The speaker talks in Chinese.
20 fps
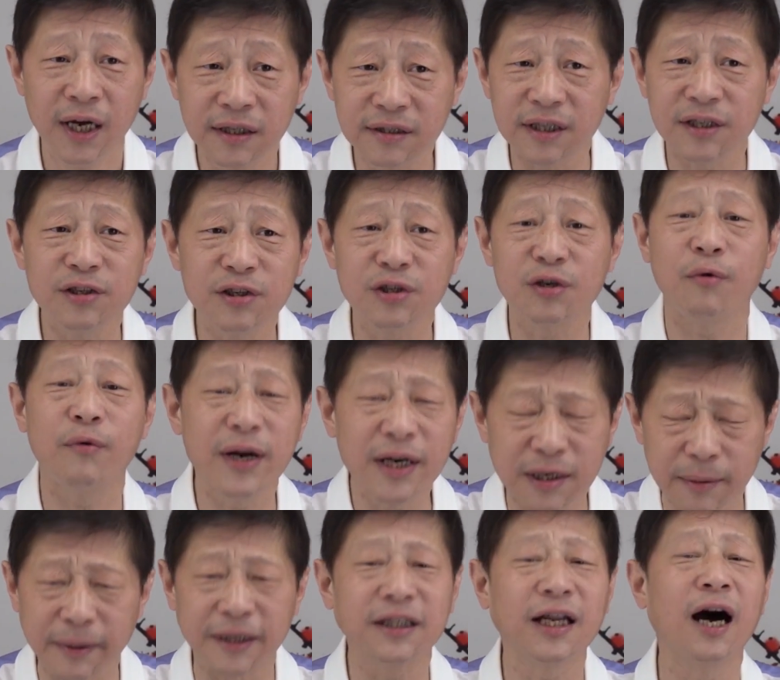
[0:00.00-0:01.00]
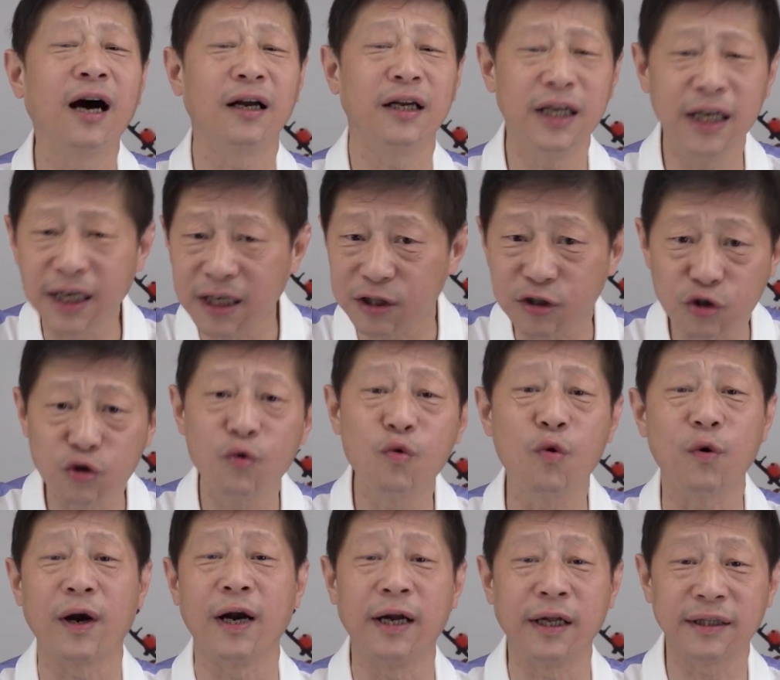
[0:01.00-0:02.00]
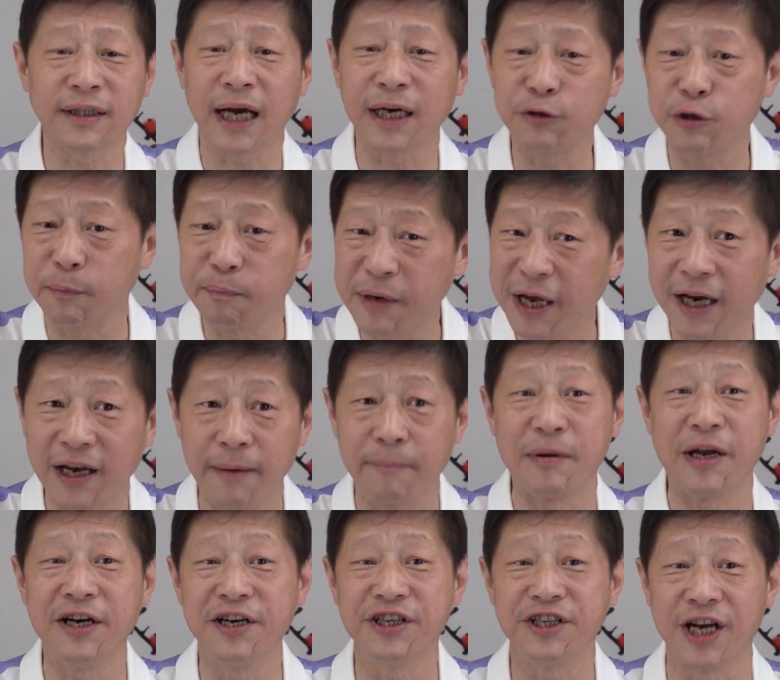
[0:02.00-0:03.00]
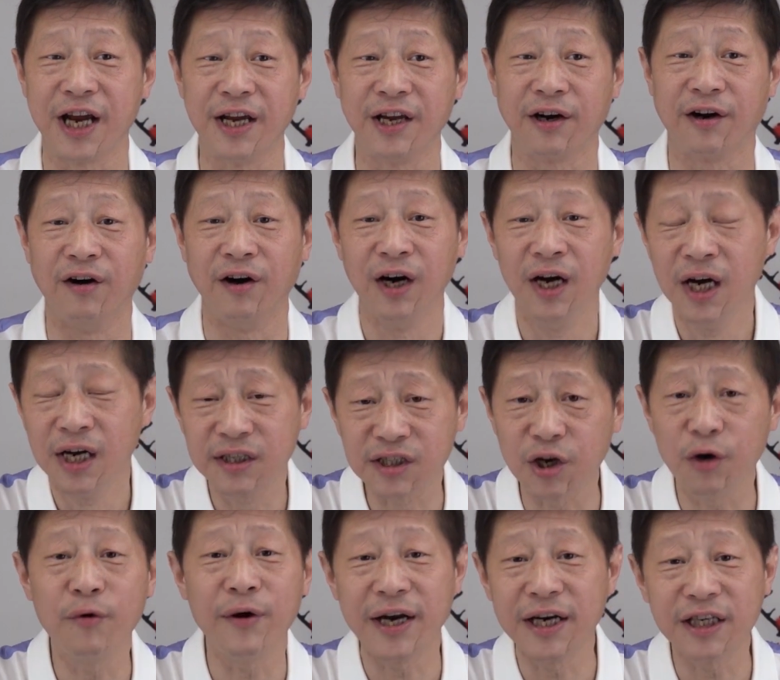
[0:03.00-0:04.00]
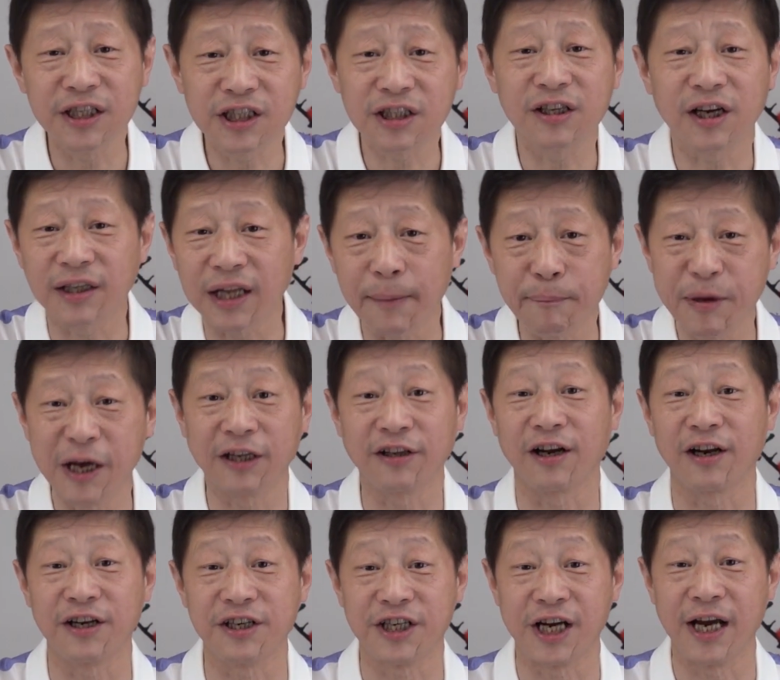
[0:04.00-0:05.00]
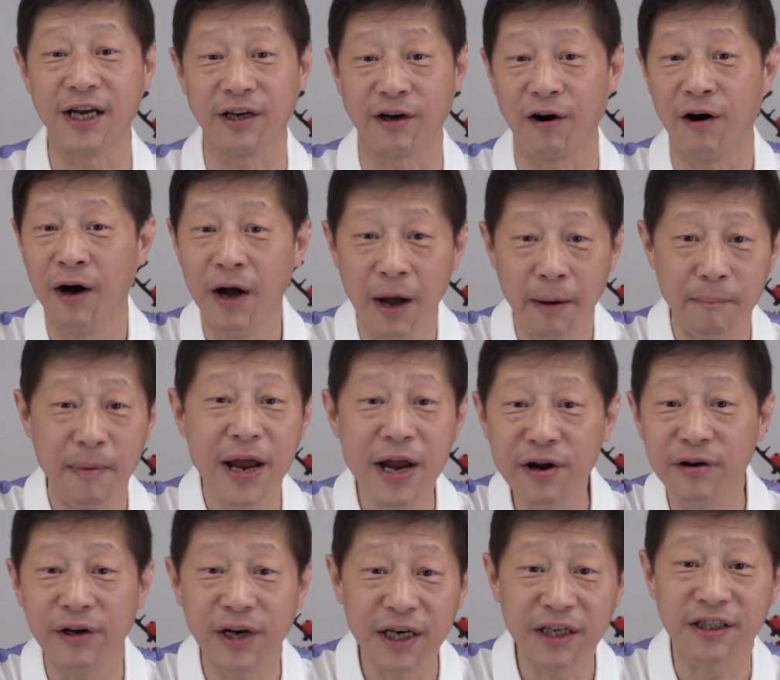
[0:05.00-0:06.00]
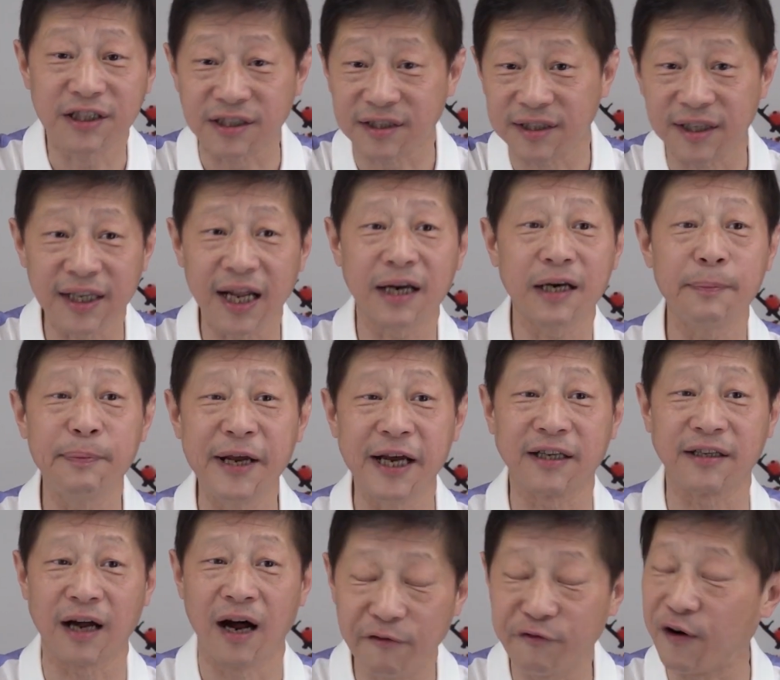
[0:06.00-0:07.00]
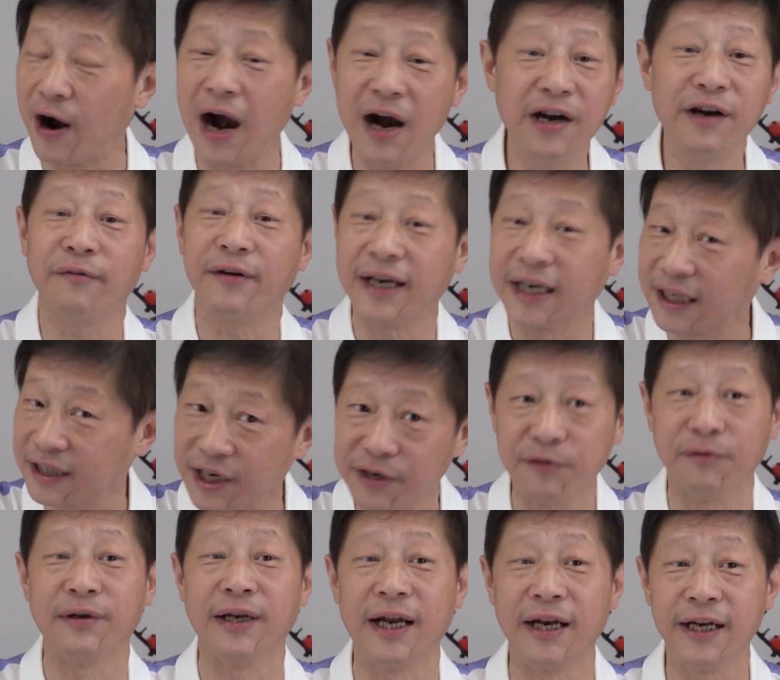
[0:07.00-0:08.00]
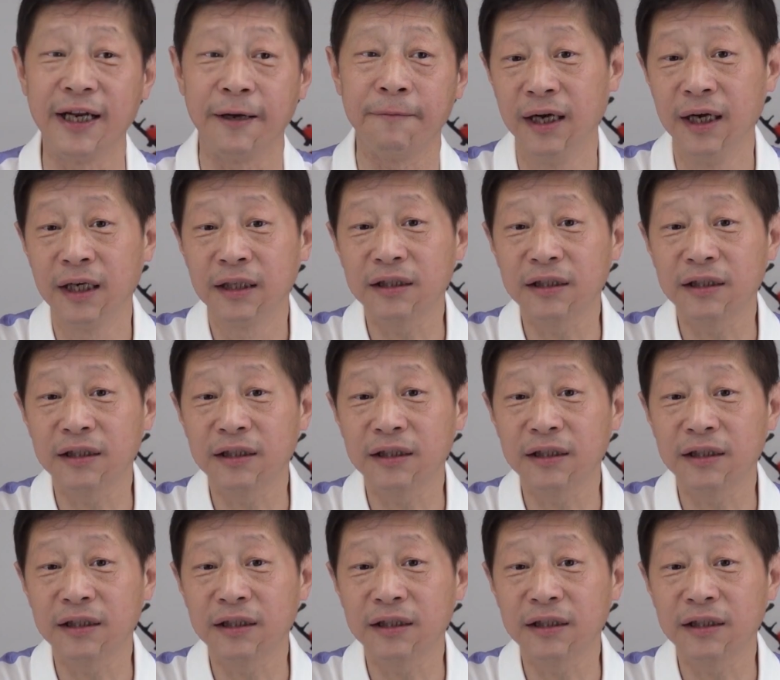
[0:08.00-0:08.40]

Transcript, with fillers: 这就是为什么当一个中国人他去骗了别人钱以后，周围人知道他骗到了钱以后，没有人指责他是骗子，反而认为呢他有能力。